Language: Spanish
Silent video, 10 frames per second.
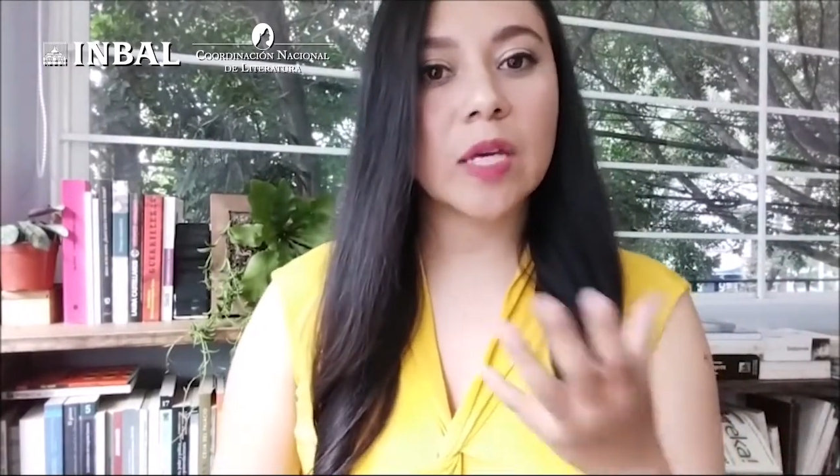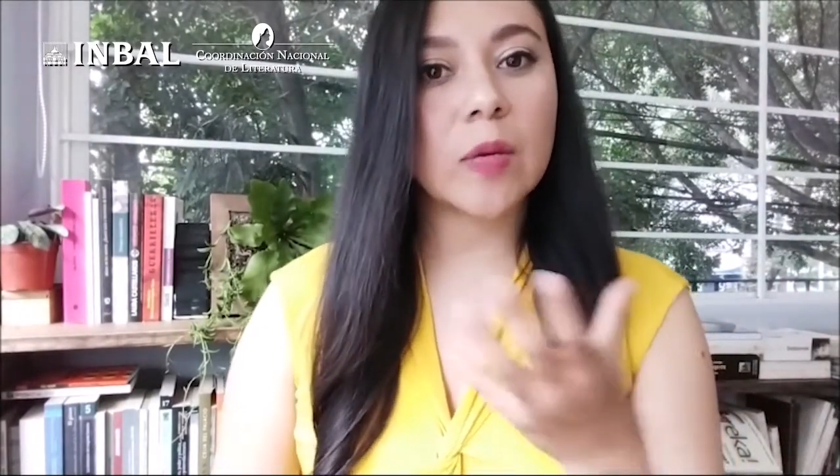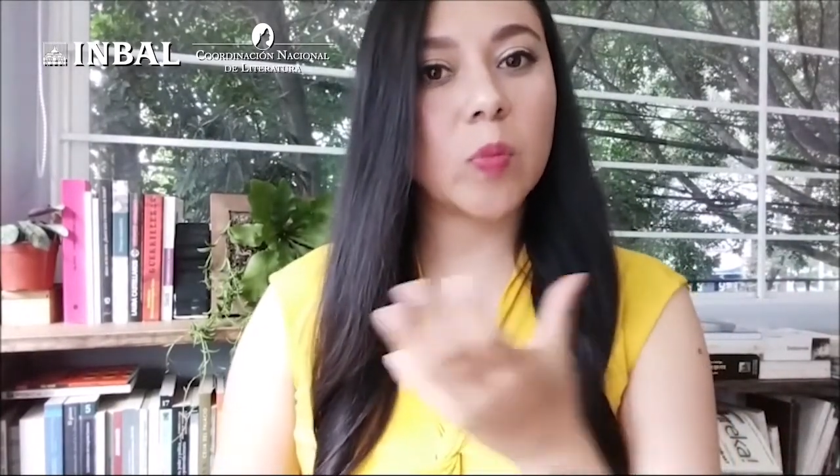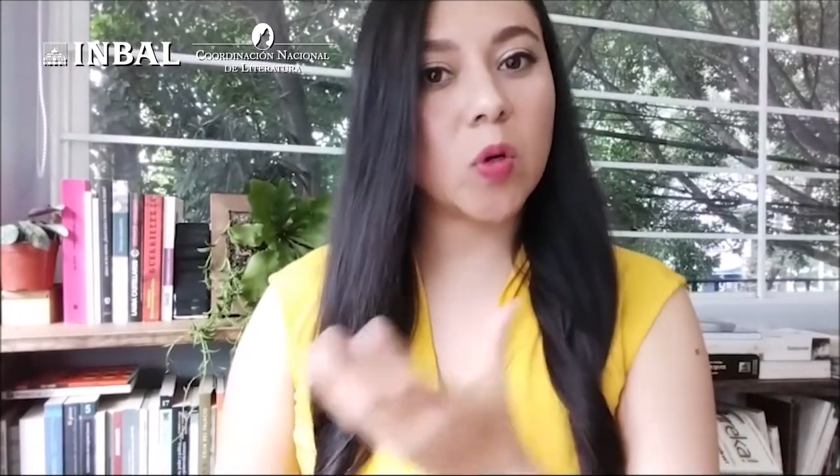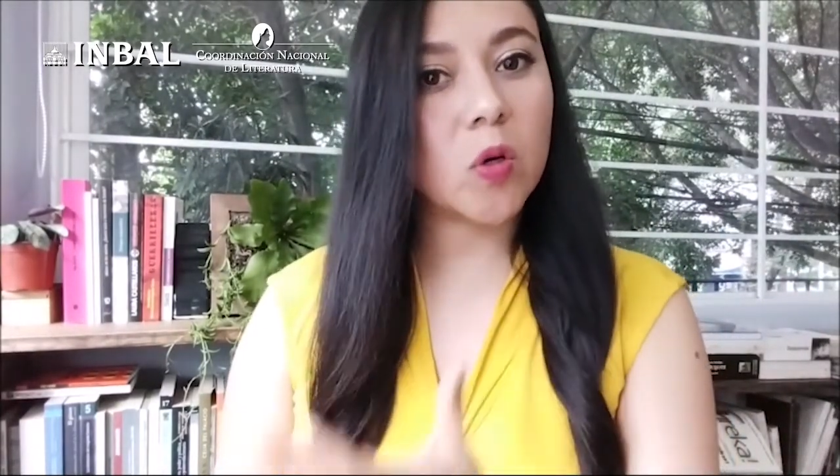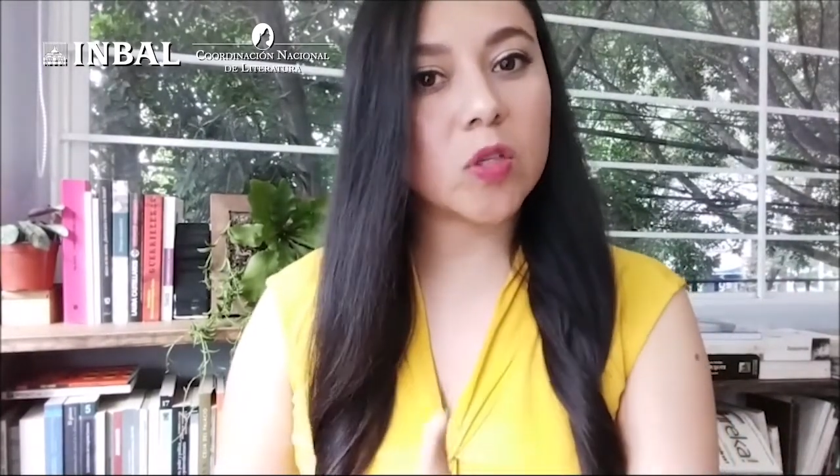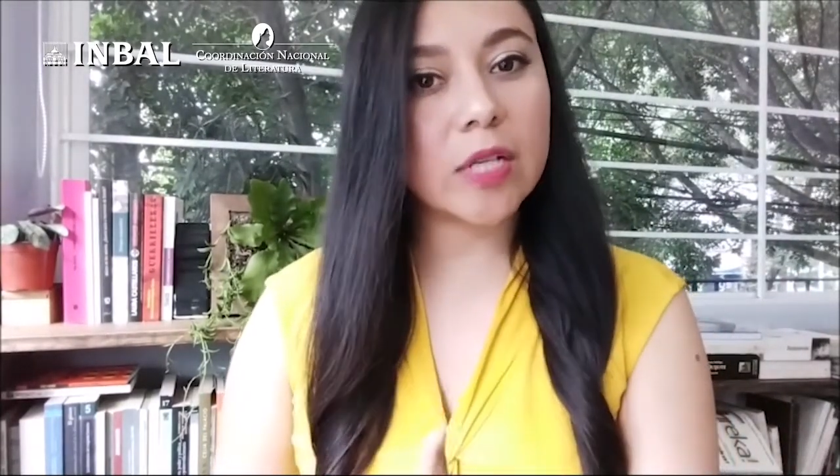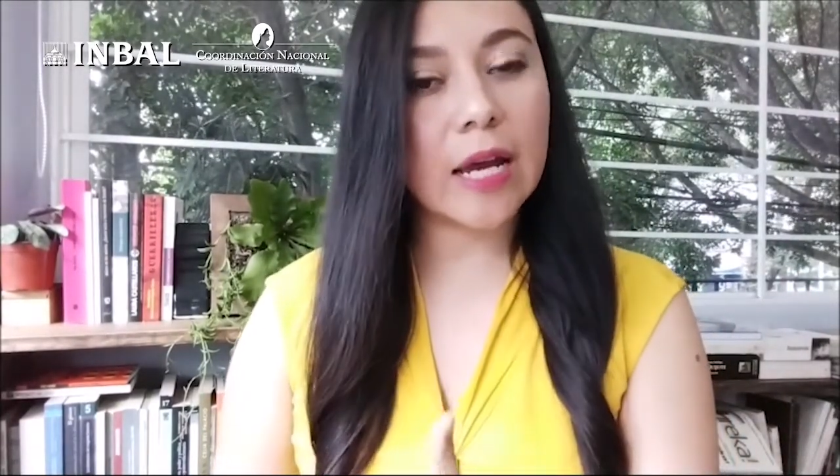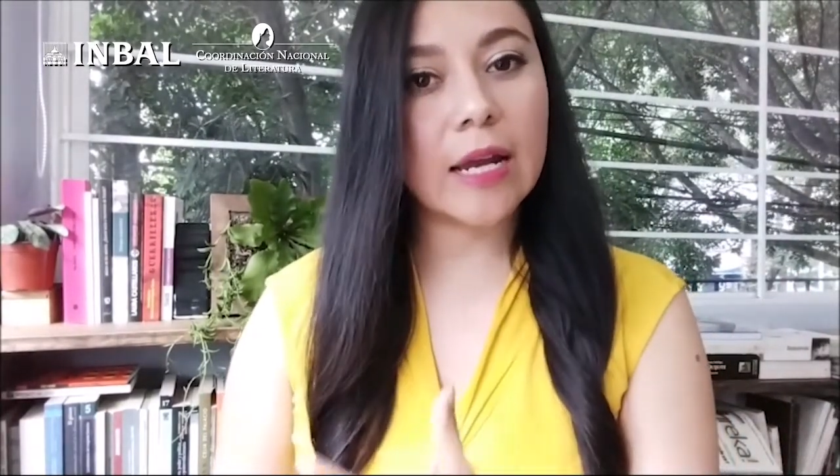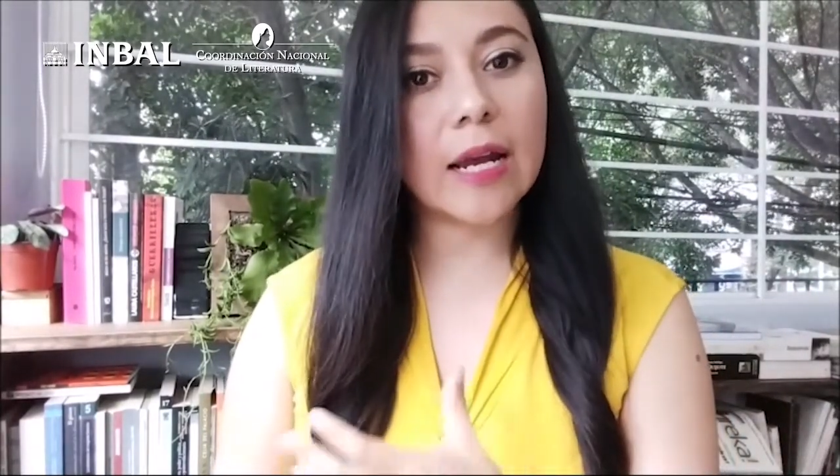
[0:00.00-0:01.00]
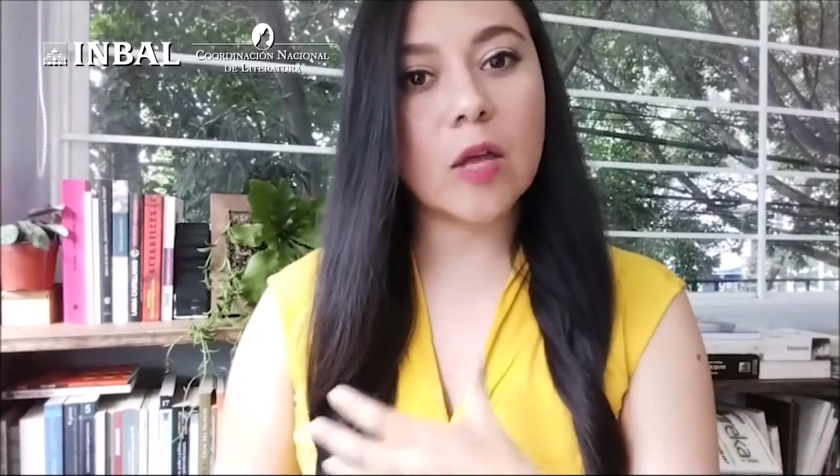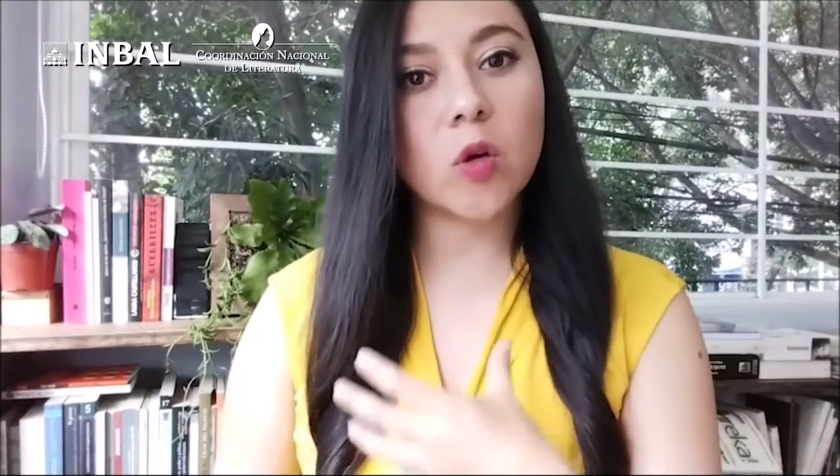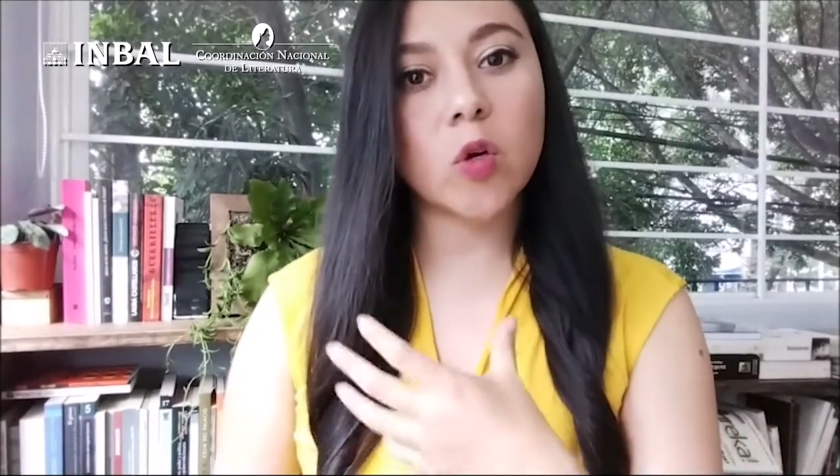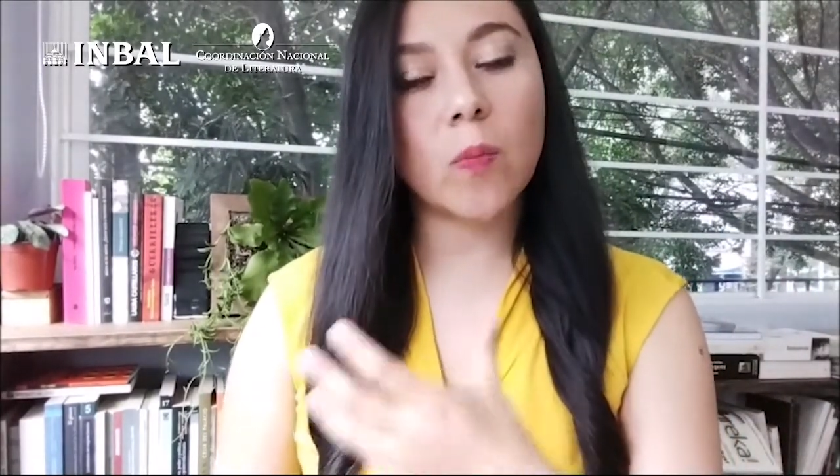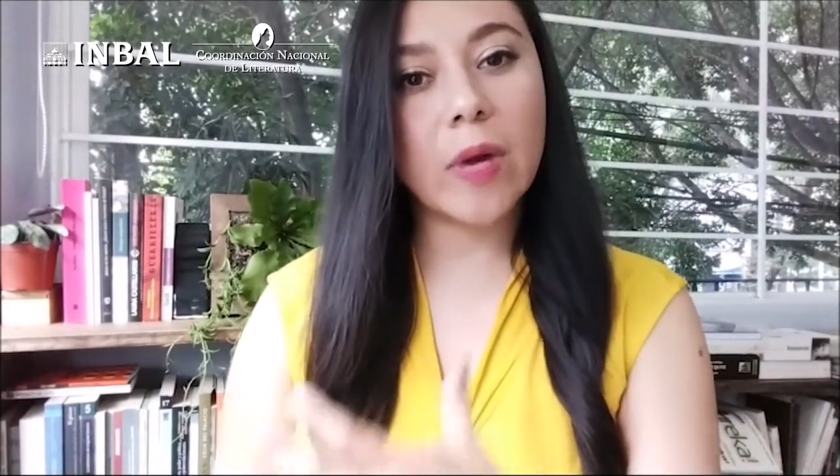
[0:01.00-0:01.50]
y por otra el
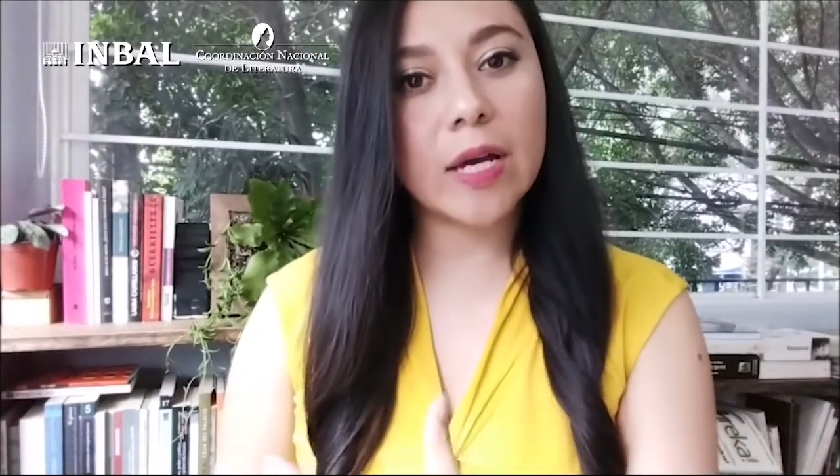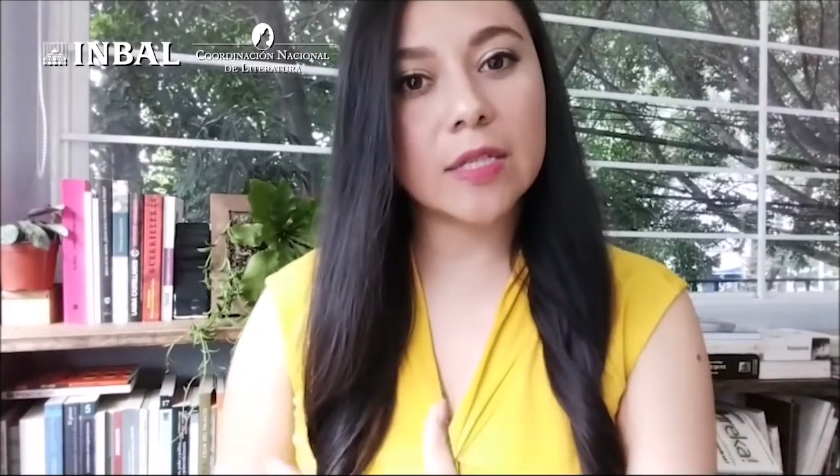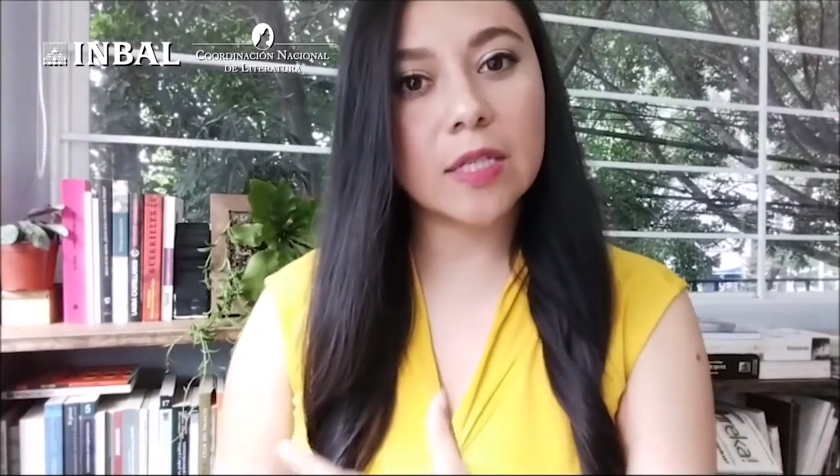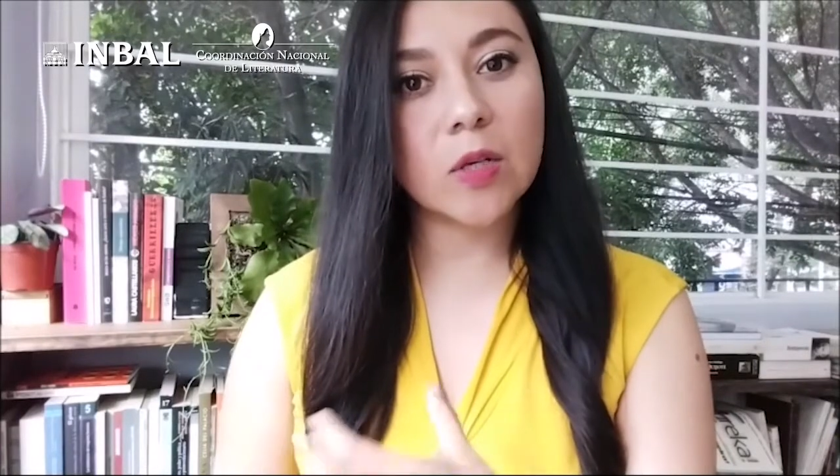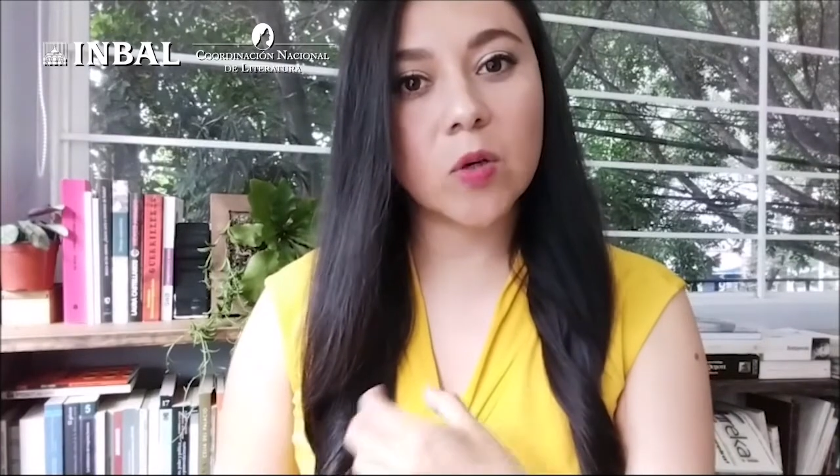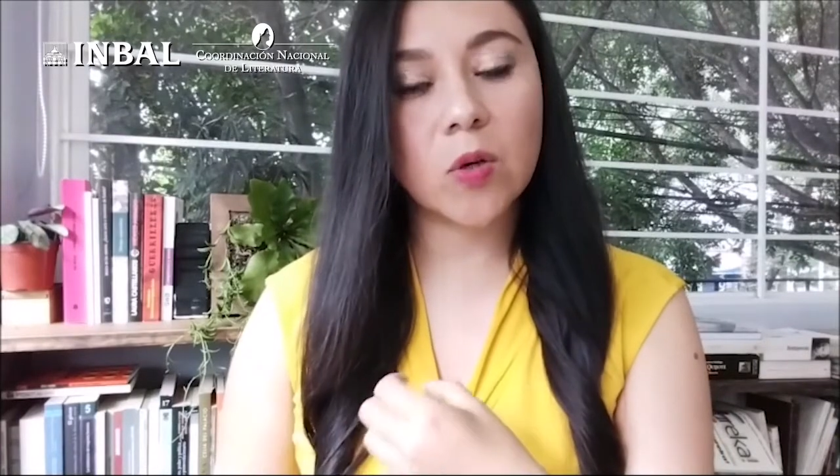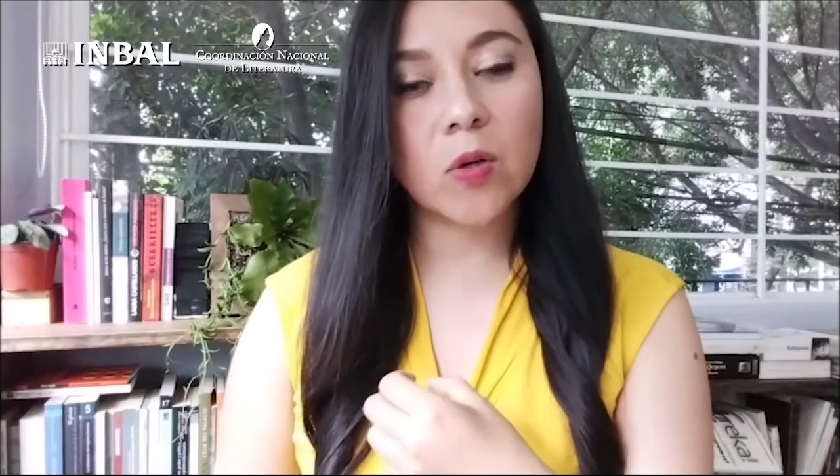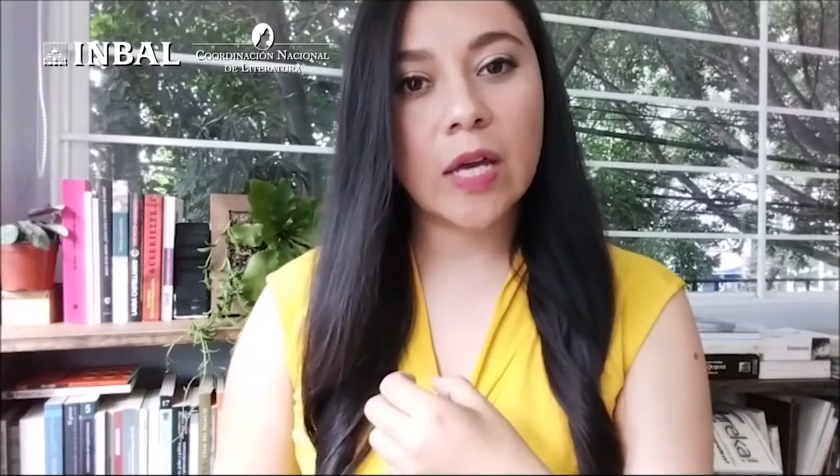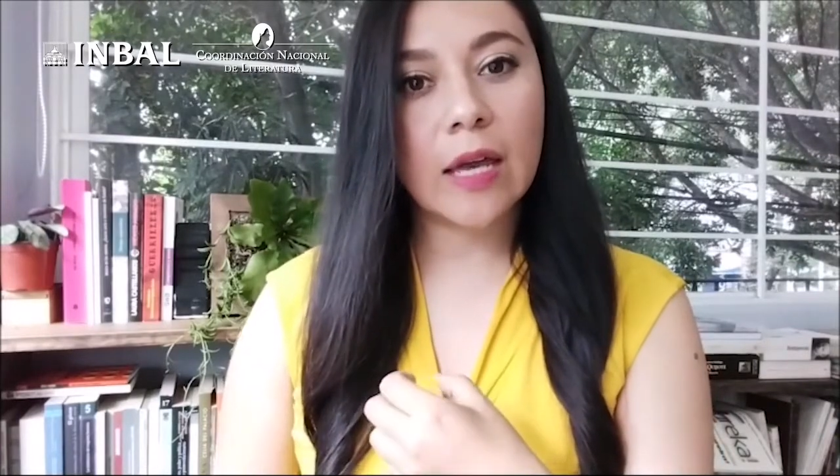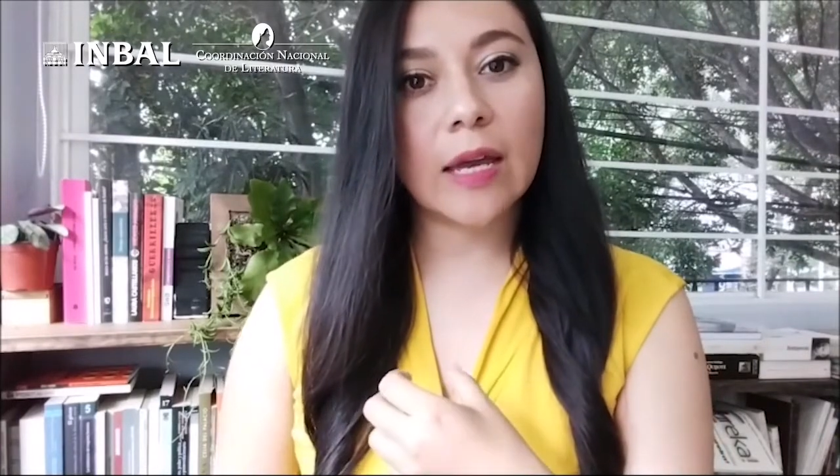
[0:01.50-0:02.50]
lado romántico,